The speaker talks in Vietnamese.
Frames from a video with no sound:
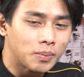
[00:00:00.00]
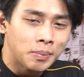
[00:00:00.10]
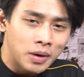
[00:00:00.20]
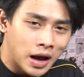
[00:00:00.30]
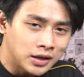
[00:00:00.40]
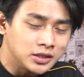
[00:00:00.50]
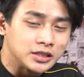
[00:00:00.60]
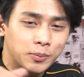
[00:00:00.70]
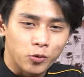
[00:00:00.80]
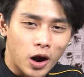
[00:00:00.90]
quên bấm like,
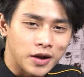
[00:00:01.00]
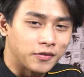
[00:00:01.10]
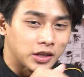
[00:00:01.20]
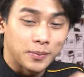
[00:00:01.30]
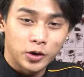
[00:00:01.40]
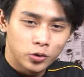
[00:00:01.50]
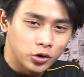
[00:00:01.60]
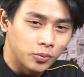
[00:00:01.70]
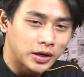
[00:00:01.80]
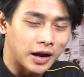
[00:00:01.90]
subscribe và thêm cái nút
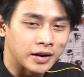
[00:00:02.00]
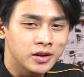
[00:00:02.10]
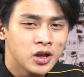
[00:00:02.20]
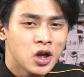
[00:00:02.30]
chuông bên cạnh